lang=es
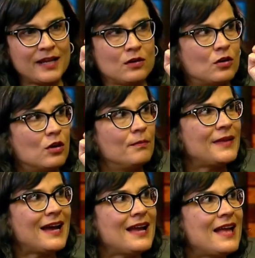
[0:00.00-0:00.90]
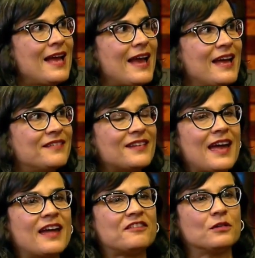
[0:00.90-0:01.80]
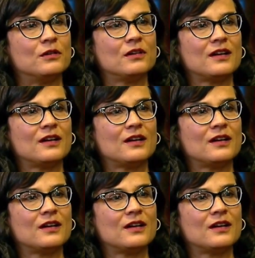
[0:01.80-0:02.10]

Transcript: en Colombia es eso,